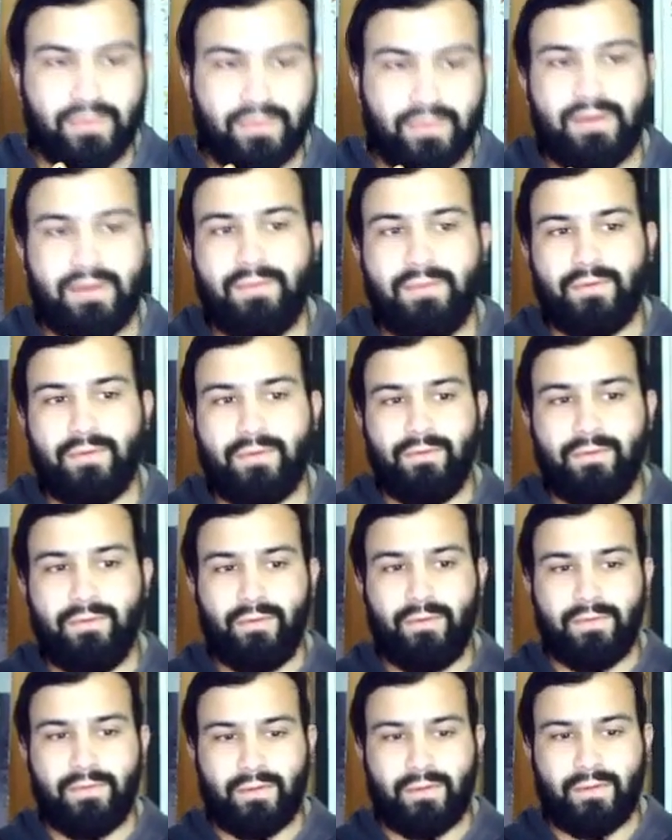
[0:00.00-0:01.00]
vamos con el
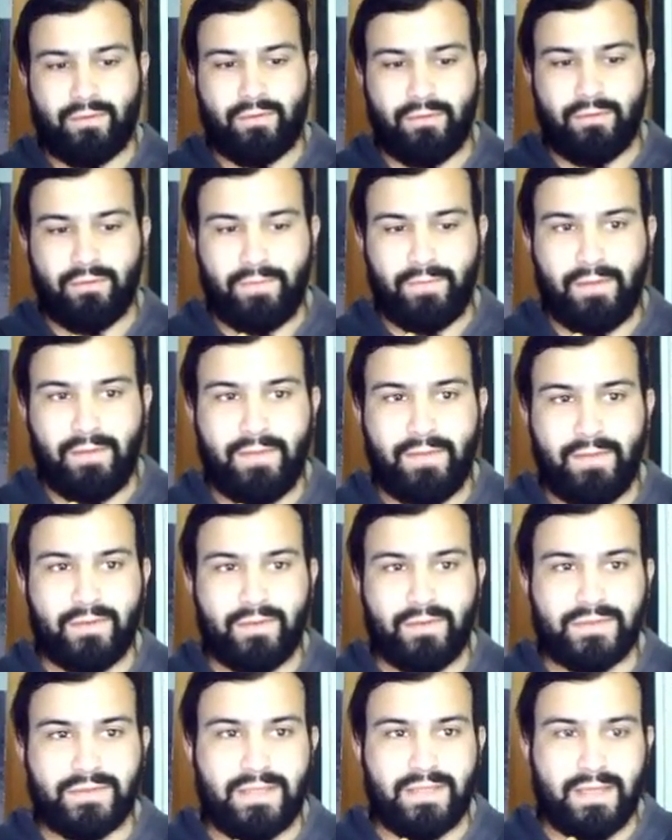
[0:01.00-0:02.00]
movimiento compi de
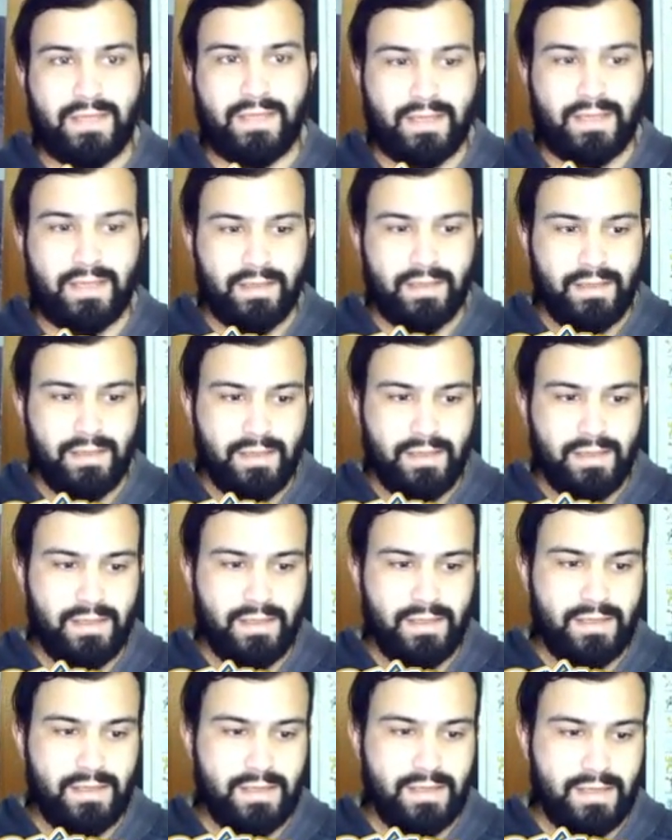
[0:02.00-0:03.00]
Miaustick.
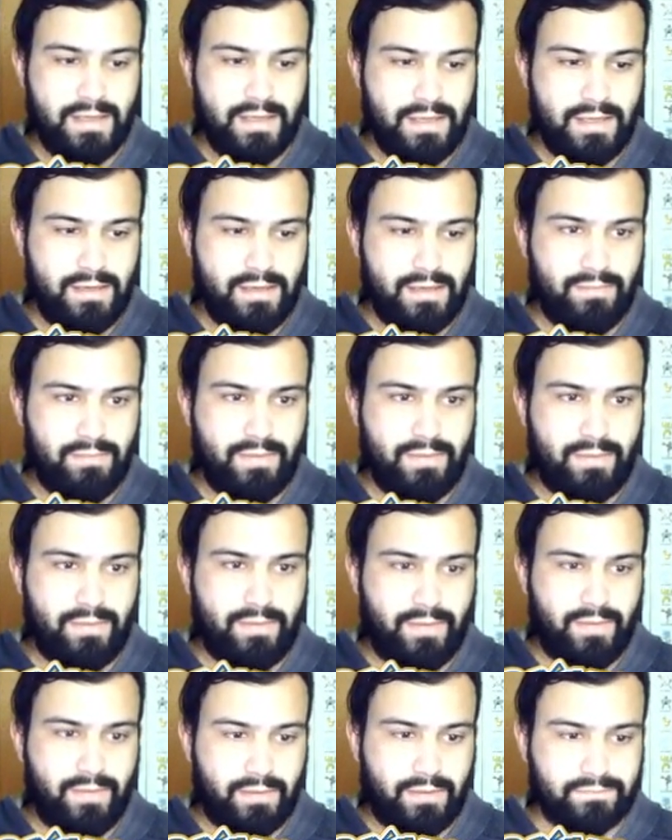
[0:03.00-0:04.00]
Y vamos a ver.
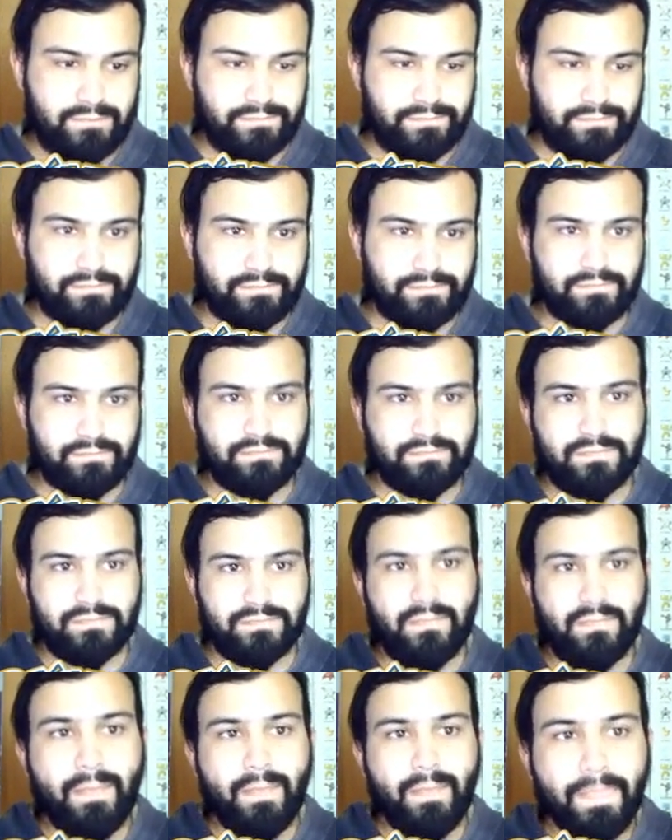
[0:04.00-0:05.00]

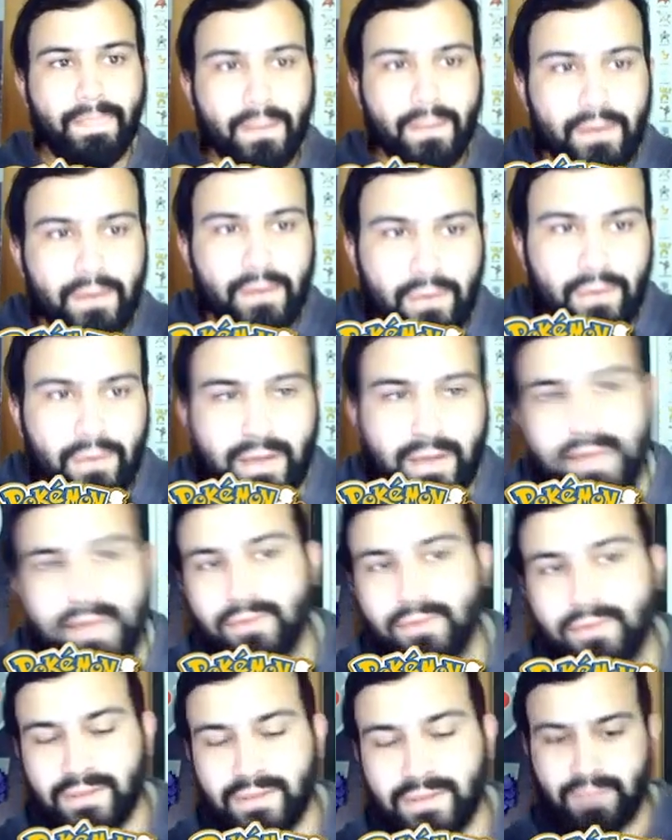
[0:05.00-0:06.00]
Ok, no sé
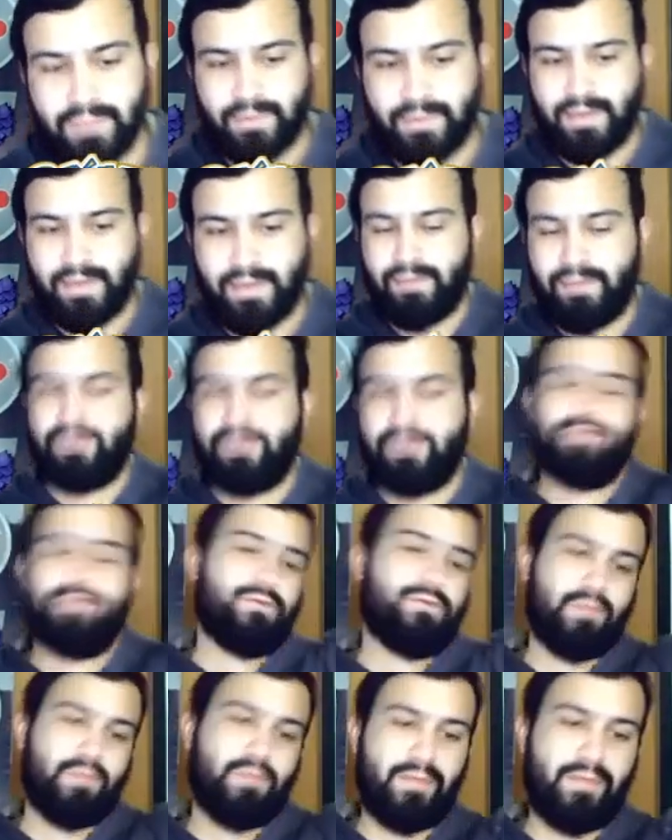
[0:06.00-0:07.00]
ni por qué.
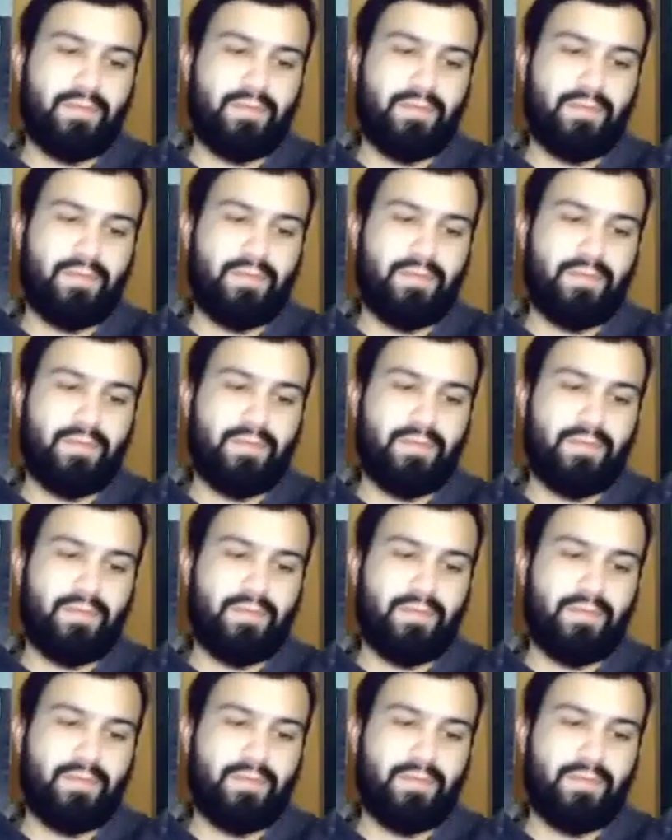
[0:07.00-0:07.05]
Normalmente